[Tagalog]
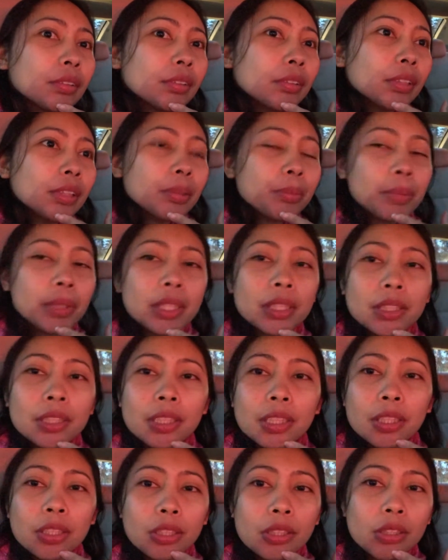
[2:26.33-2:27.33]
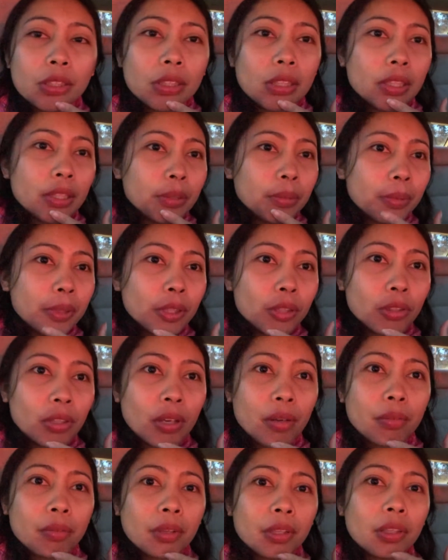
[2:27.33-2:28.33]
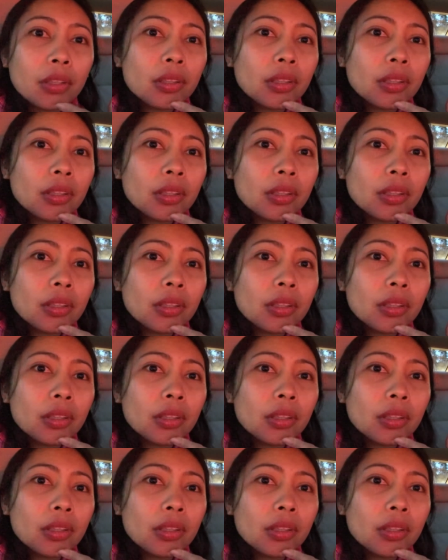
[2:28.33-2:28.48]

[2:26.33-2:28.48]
not busy it's just a little bit traffic